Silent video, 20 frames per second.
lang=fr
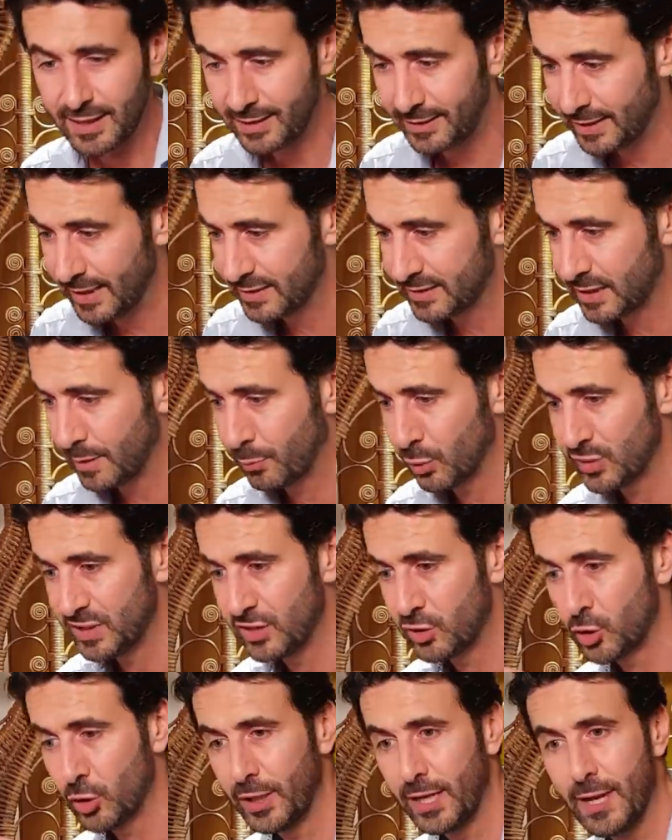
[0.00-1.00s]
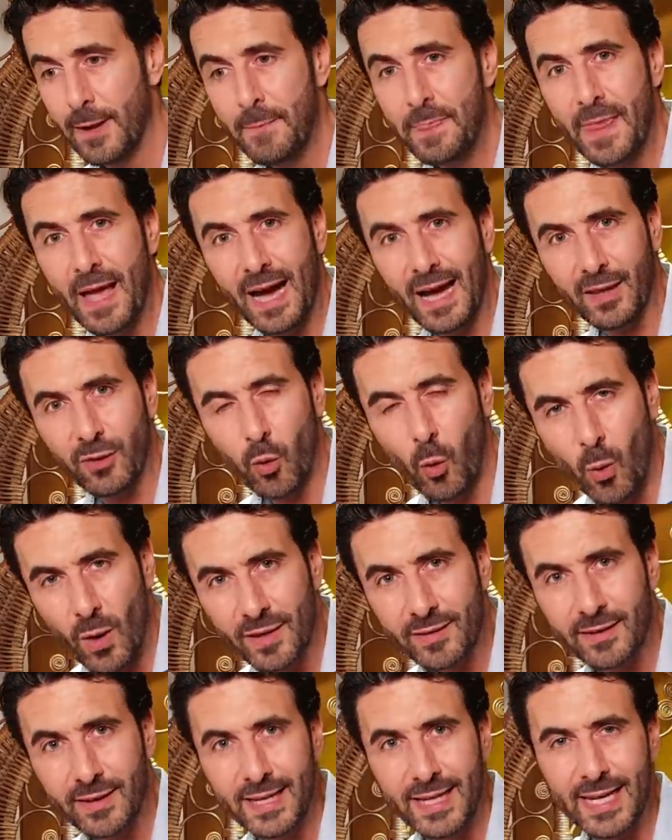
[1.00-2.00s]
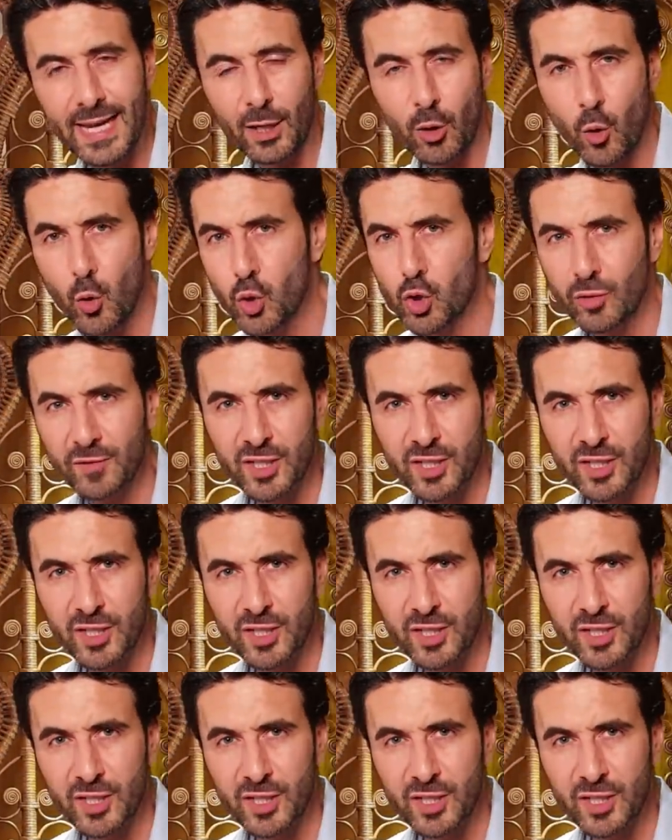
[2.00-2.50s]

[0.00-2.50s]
Dest est positionné à droite et à gauche,